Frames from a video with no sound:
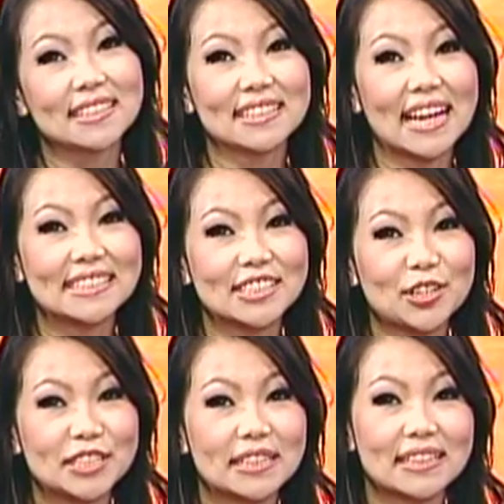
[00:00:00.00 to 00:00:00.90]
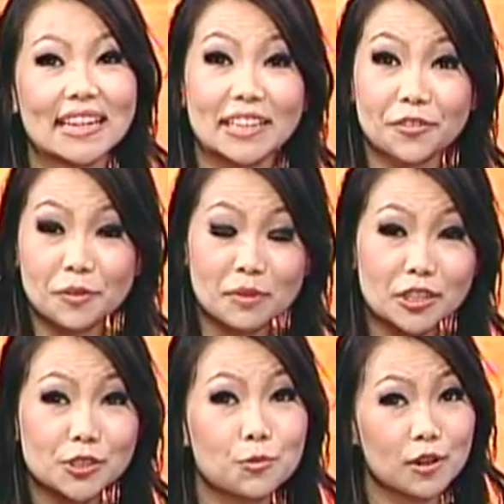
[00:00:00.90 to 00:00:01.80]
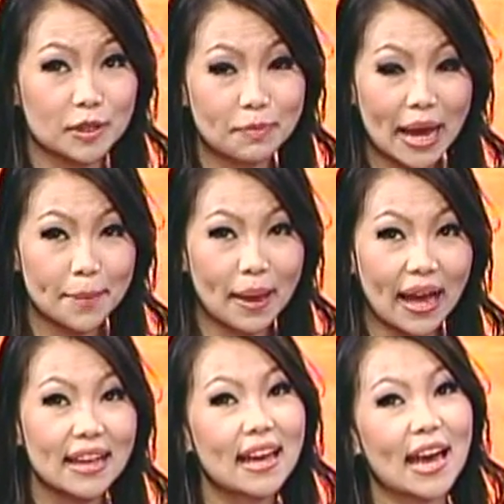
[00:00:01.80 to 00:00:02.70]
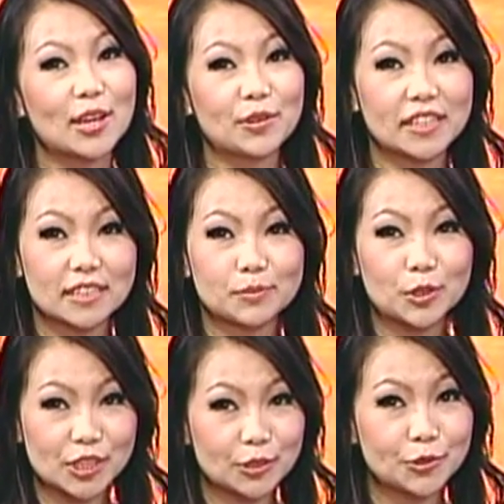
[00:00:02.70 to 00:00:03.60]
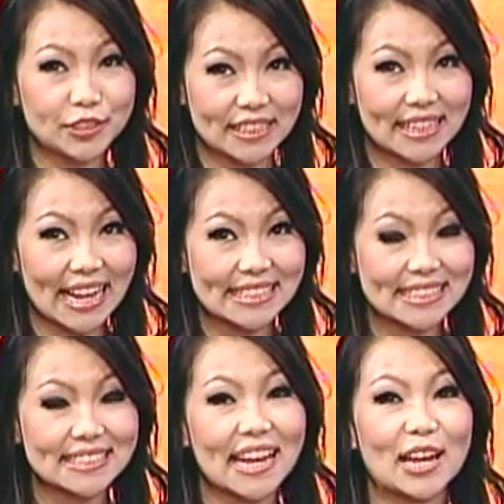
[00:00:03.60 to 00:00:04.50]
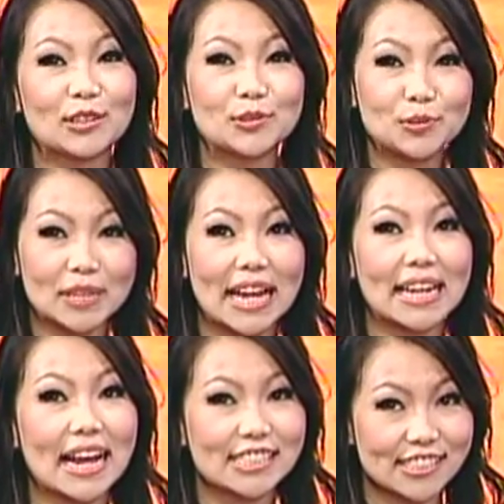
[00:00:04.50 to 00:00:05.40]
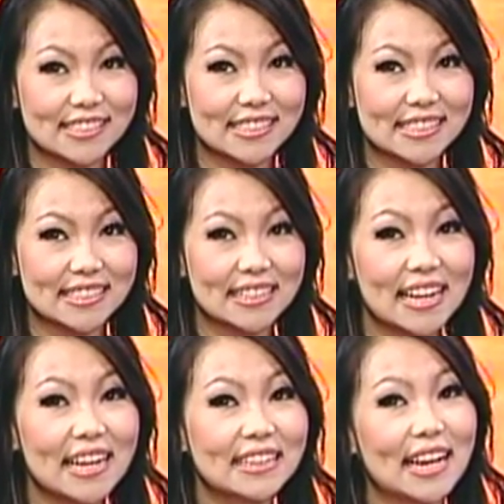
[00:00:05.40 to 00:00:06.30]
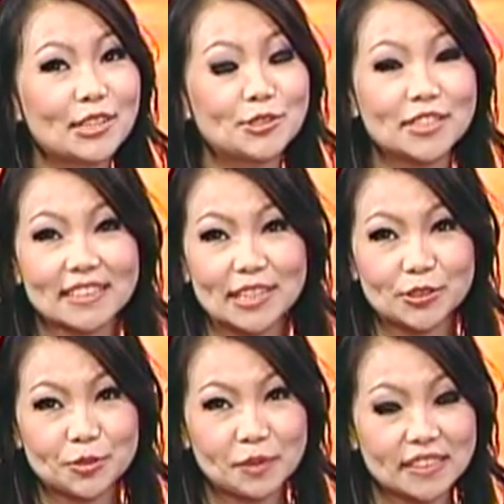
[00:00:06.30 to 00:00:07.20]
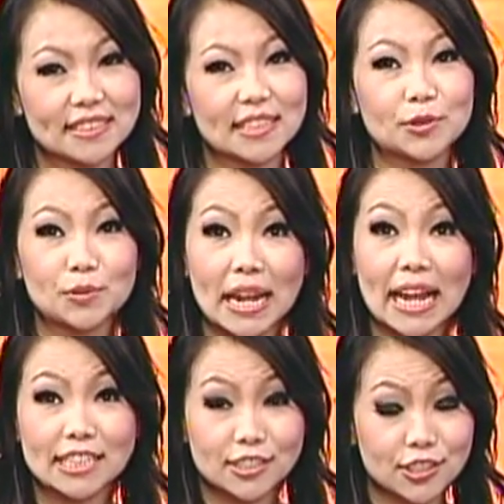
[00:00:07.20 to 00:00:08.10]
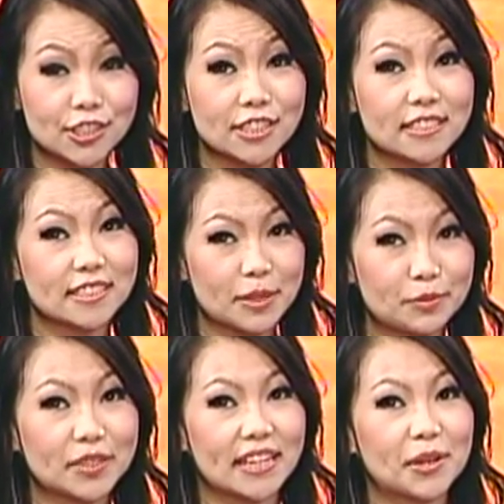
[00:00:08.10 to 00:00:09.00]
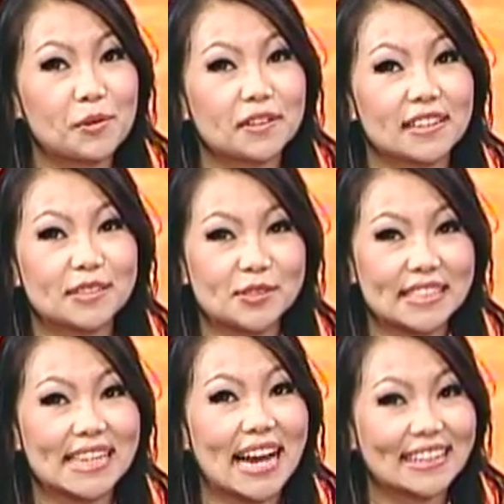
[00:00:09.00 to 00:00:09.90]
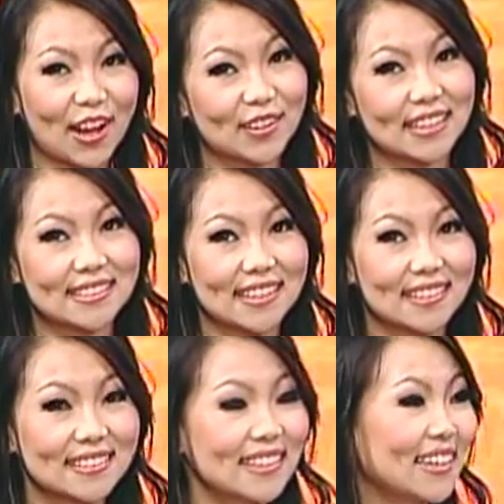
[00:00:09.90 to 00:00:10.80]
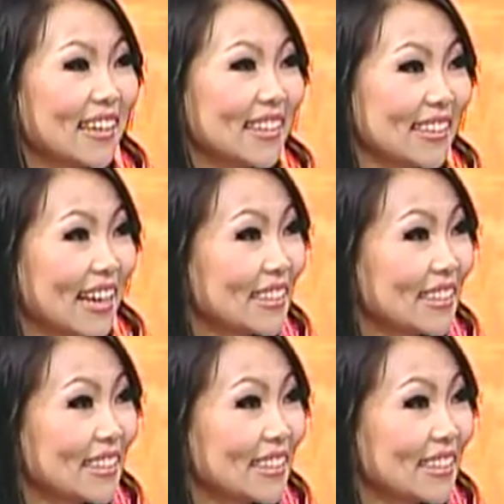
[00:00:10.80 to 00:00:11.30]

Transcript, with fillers: 跟大家介绍一下，他带来的分别是我和爸爸，还有一个陌生女人的来信，还有《杜拉拉升职记》。那徐静蕾就是凭借《杜拉拉升职记》这部电影获得了最佳导演奖。那